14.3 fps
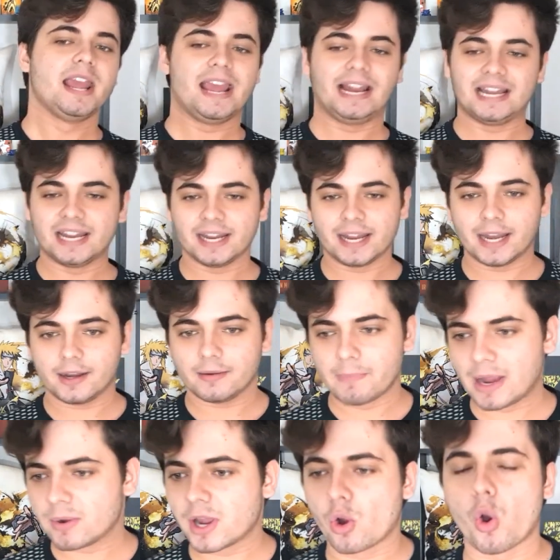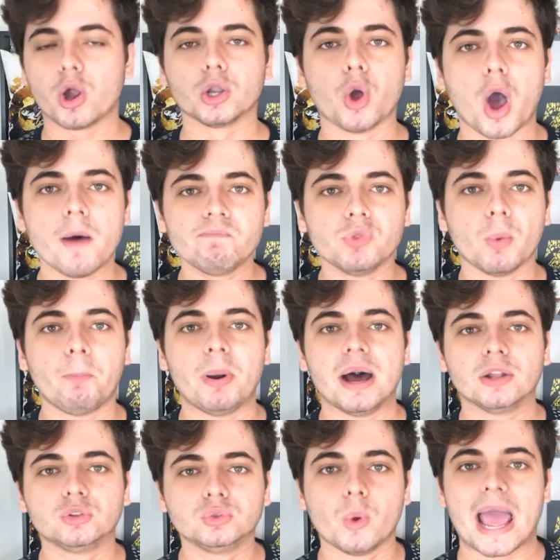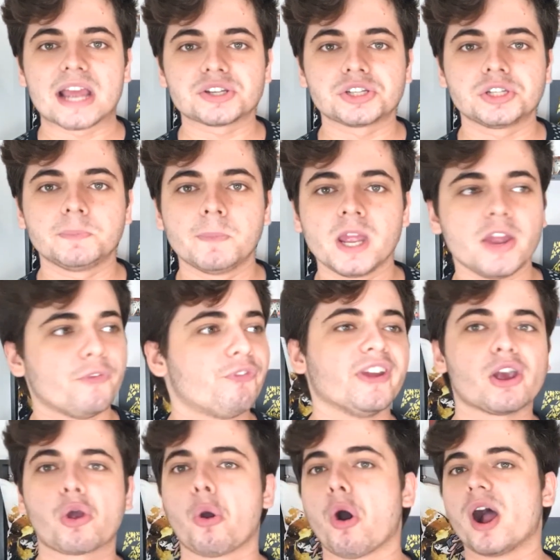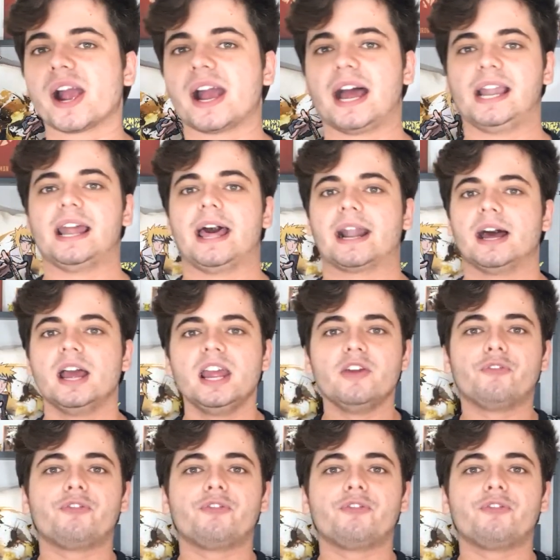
ele meio que colou no bando do Ash e ficou, galera. E